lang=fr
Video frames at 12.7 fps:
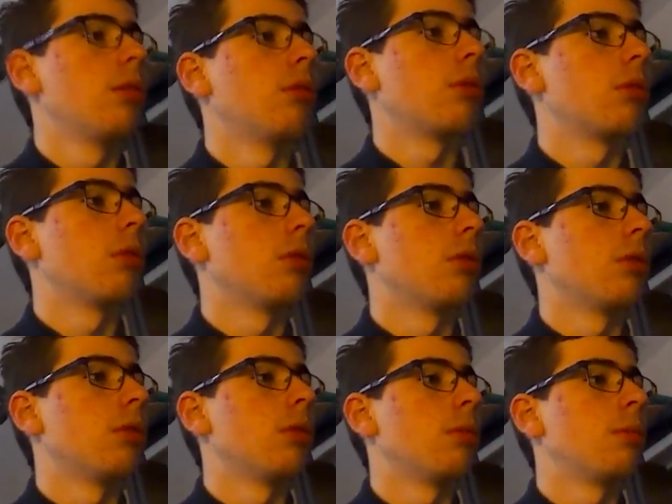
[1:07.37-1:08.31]
donc
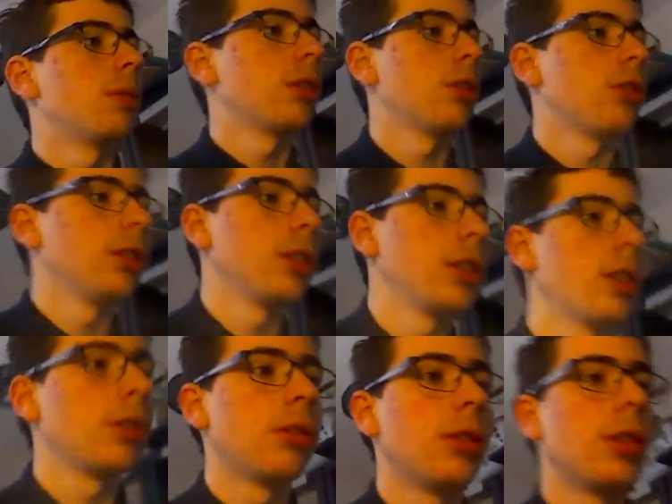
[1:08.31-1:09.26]
passage si
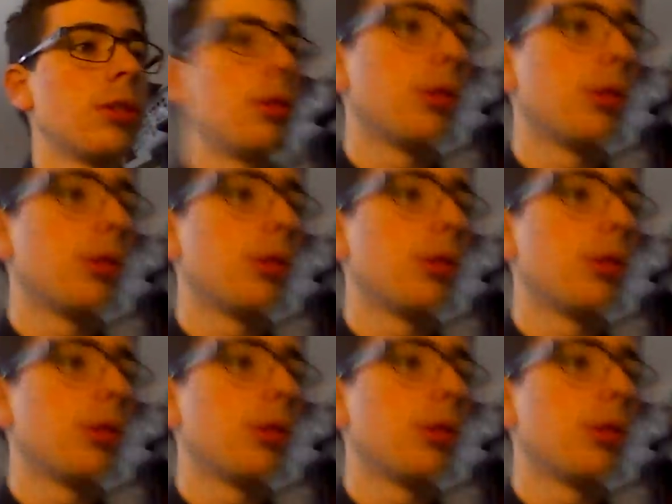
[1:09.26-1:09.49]
quelqu'un connaît ce